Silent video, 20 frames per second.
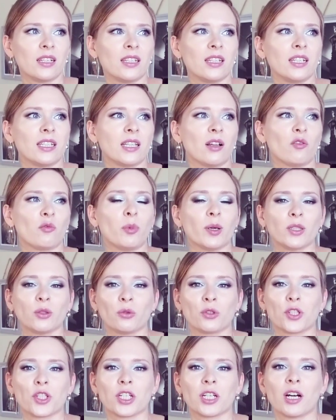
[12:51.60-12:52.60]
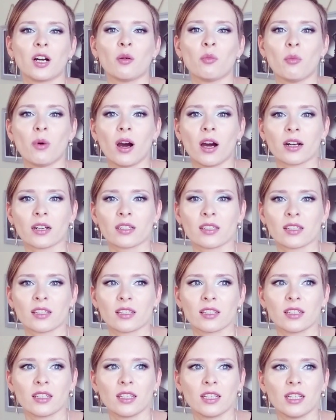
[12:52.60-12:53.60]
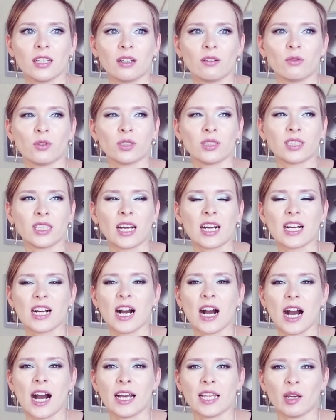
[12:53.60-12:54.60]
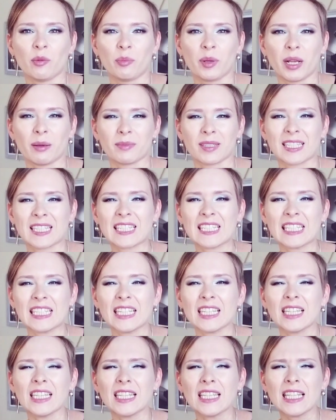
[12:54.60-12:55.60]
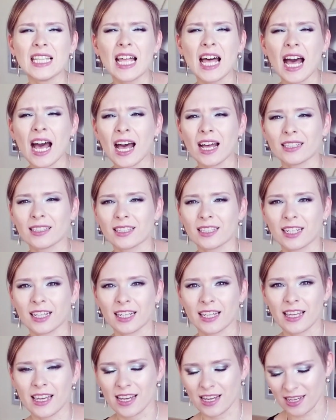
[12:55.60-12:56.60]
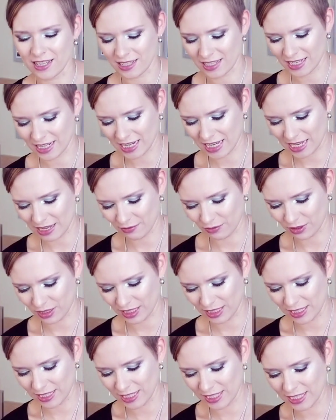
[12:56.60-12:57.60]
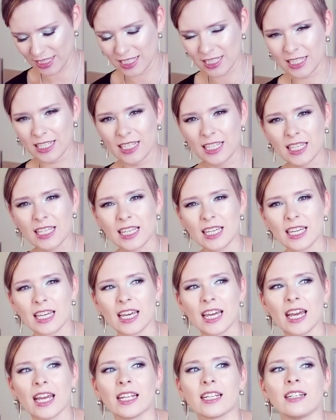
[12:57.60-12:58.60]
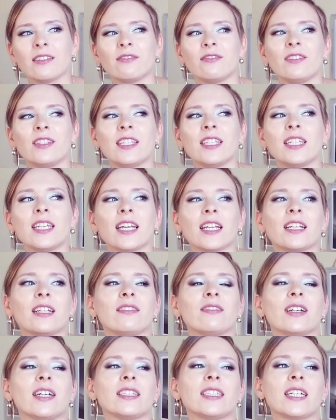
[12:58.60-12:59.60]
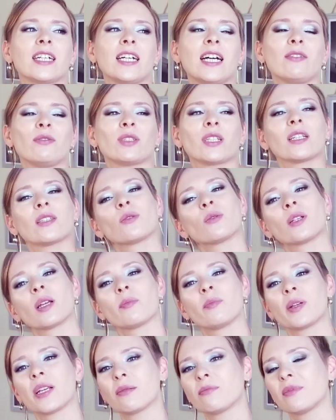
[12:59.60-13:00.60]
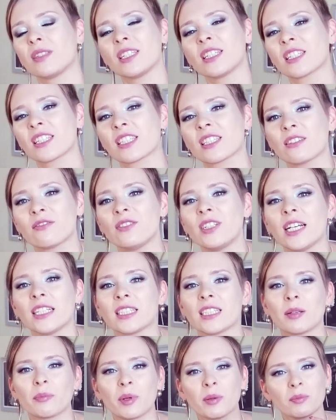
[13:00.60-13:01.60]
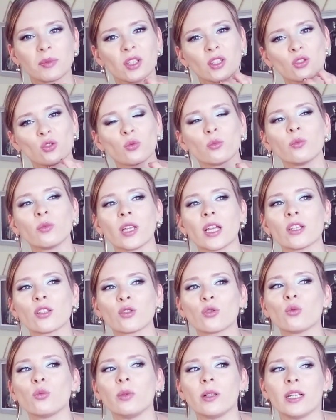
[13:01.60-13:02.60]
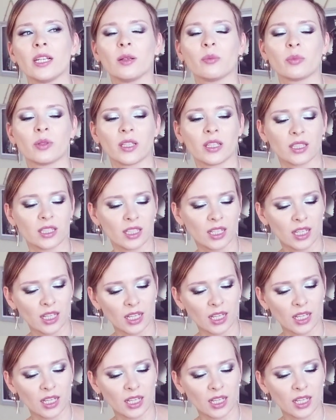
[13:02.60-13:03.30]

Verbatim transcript: или там в батончиках Марс вот такая прям сладкая, такая вот ед, едливая, такая вот, которая прям не оставляет, она прям на, зуб, на зубы липнет.